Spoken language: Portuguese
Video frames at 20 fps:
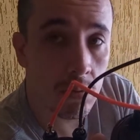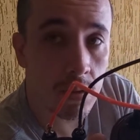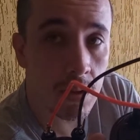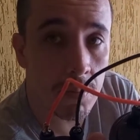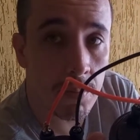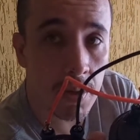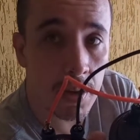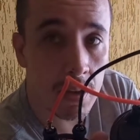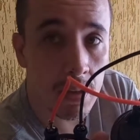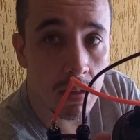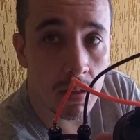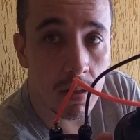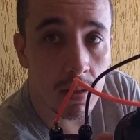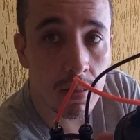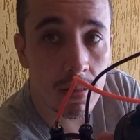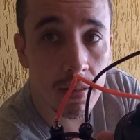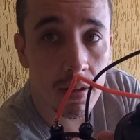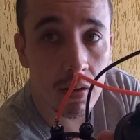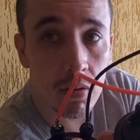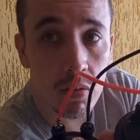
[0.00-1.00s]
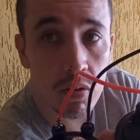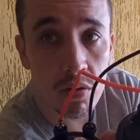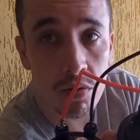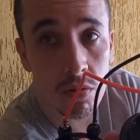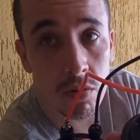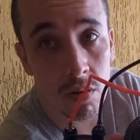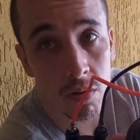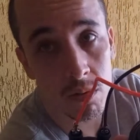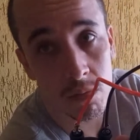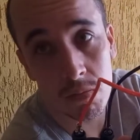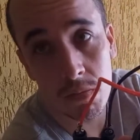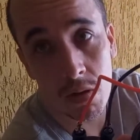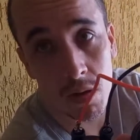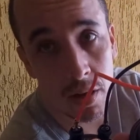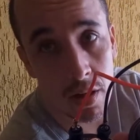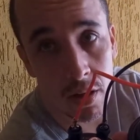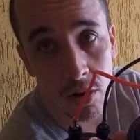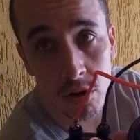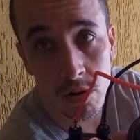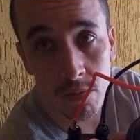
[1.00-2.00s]
também. Então eu
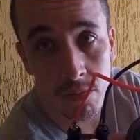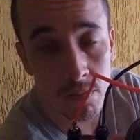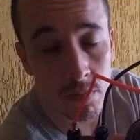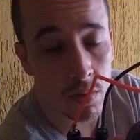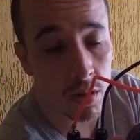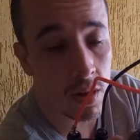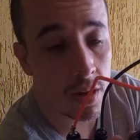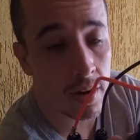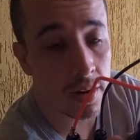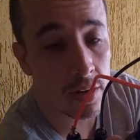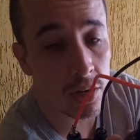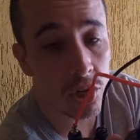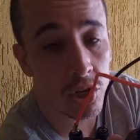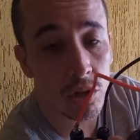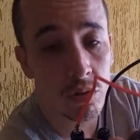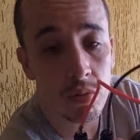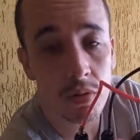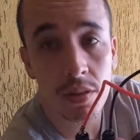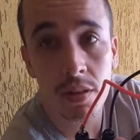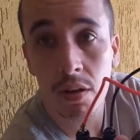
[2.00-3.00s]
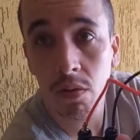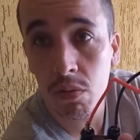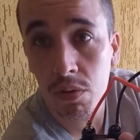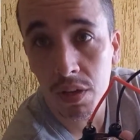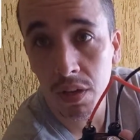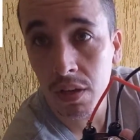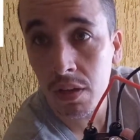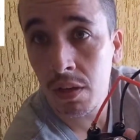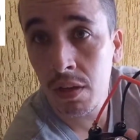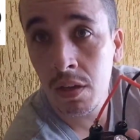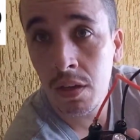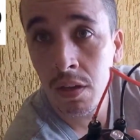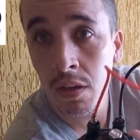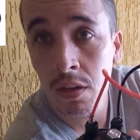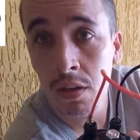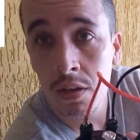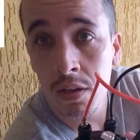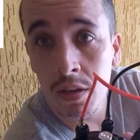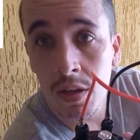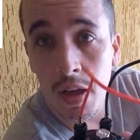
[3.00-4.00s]
é, acredito então que
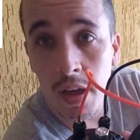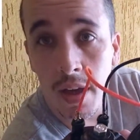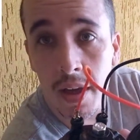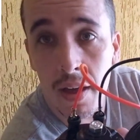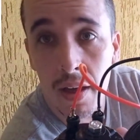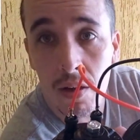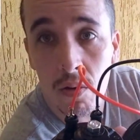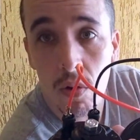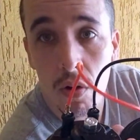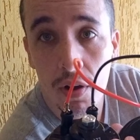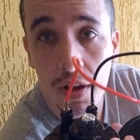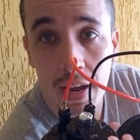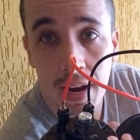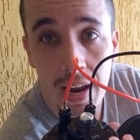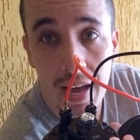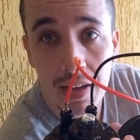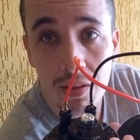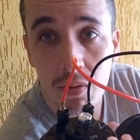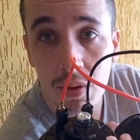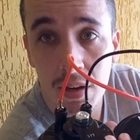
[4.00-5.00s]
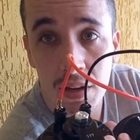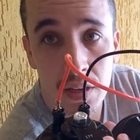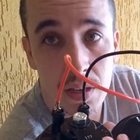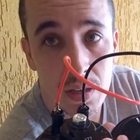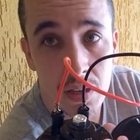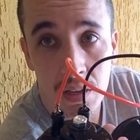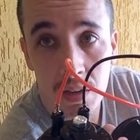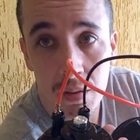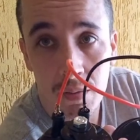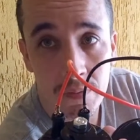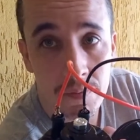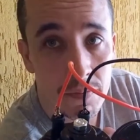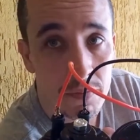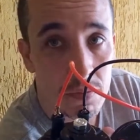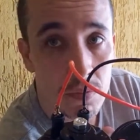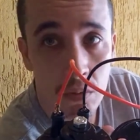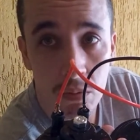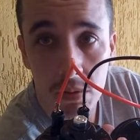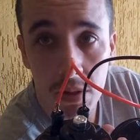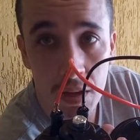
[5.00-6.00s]
é, qualquer lado aqui
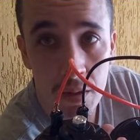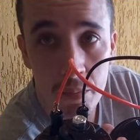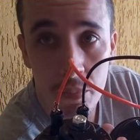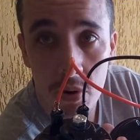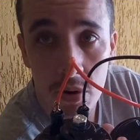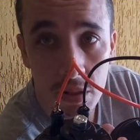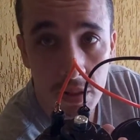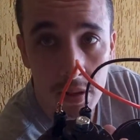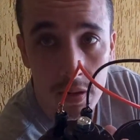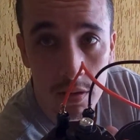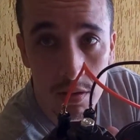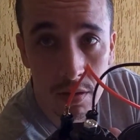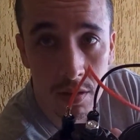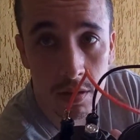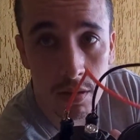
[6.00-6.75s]
não tem importância.